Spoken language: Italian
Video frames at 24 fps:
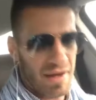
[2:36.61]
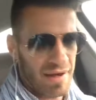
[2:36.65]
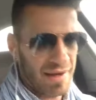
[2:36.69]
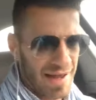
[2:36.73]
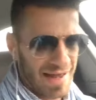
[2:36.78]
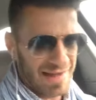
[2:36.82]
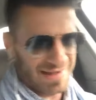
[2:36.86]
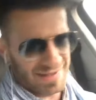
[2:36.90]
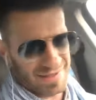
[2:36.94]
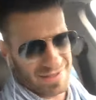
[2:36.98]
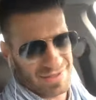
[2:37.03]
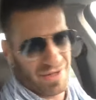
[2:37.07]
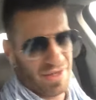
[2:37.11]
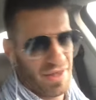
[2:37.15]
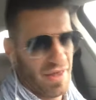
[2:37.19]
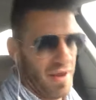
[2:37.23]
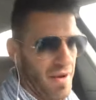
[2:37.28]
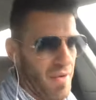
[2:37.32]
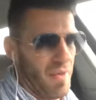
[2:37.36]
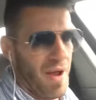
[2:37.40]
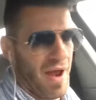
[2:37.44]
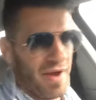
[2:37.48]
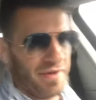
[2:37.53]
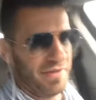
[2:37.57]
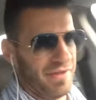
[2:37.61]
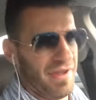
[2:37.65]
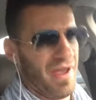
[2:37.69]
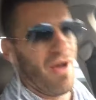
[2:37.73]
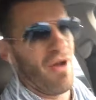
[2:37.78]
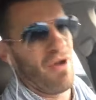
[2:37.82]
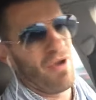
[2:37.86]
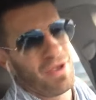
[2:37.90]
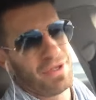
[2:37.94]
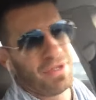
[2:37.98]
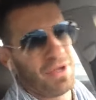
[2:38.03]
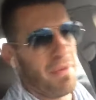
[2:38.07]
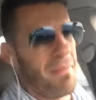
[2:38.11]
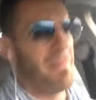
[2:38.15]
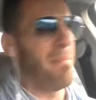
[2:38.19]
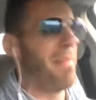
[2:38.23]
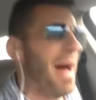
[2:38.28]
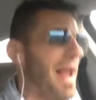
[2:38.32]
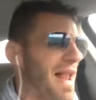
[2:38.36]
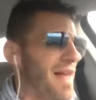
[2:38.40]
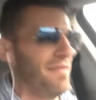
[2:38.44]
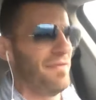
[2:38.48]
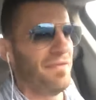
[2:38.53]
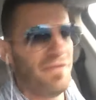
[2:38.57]
cazzo dei guardia io sono
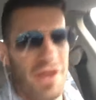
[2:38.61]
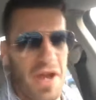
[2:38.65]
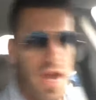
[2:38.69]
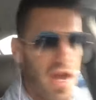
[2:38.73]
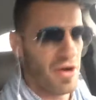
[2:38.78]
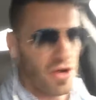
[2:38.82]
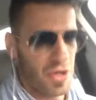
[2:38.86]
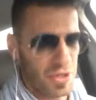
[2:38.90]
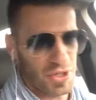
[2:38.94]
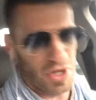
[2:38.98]
malandrino